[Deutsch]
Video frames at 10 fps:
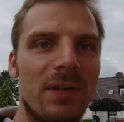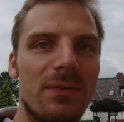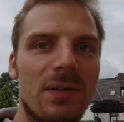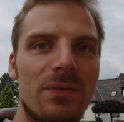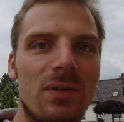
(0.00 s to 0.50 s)

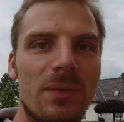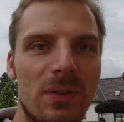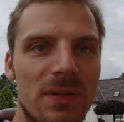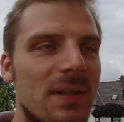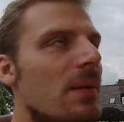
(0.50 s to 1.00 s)
sind das
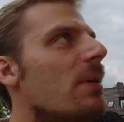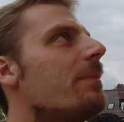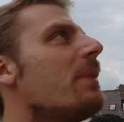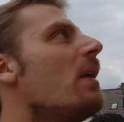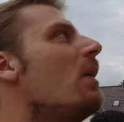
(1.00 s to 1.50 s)
sogenannte
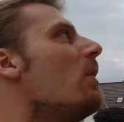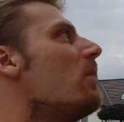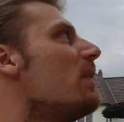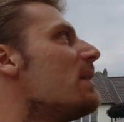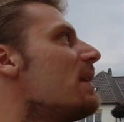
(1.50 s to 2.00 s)

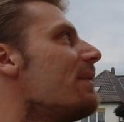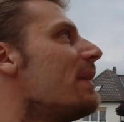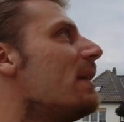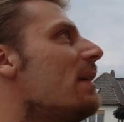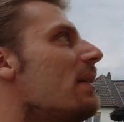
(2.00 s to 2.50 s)
Schwerlastkonsolen, in dem Fall
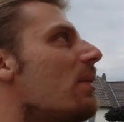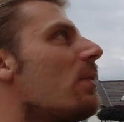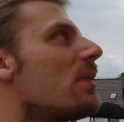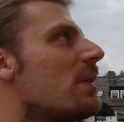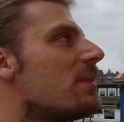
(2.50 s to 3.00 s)
von der Firma
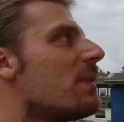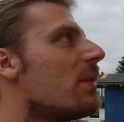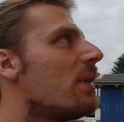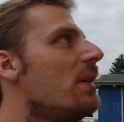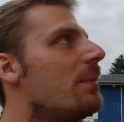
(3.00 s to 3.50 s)
Dosteba.